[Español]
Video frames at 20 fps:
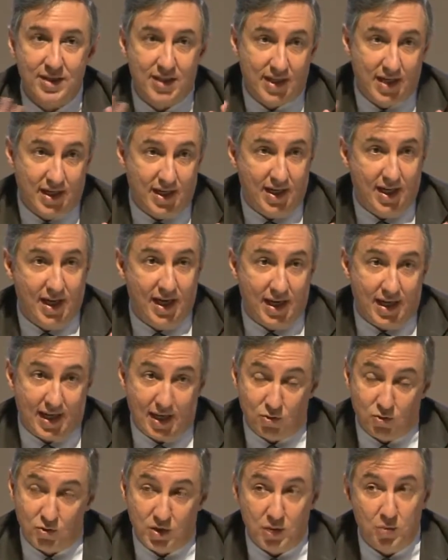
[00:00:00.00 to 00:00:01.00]
tiene el
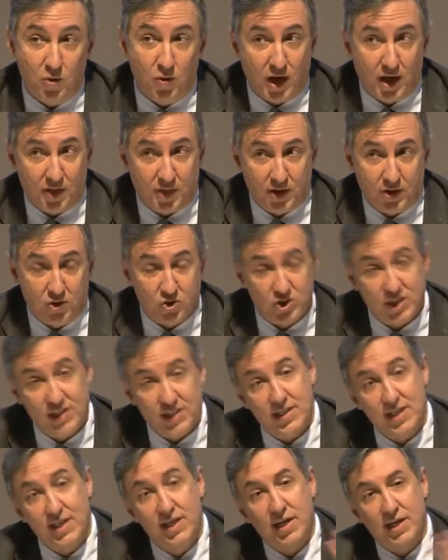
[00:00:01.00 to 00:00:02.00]
Ejecutivo hace cosas
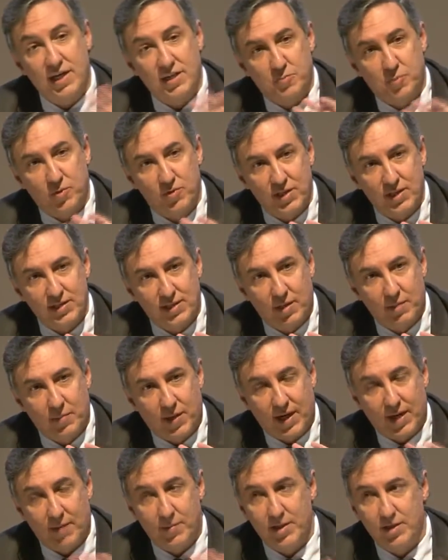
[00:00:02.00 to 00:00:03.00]
y responde ante el
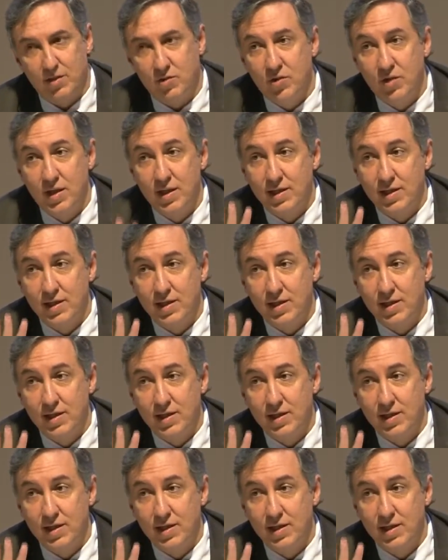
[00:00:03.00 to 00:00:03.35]
Parlamento.